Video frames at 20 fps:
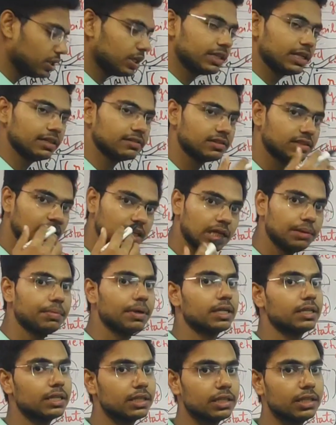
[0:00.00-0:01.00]
टैक्स दे नहीं
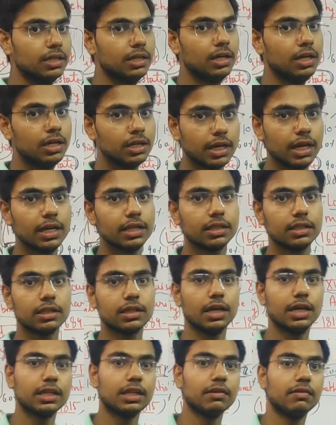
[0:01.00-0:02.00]
पाते थे खेत
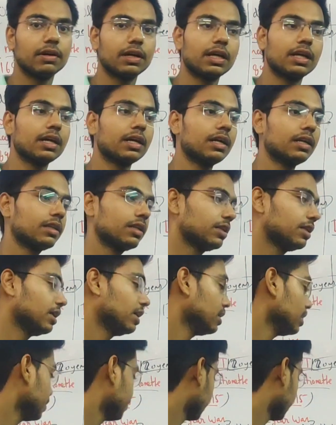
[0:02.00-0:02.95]
खेती वगैरह करते थे है ना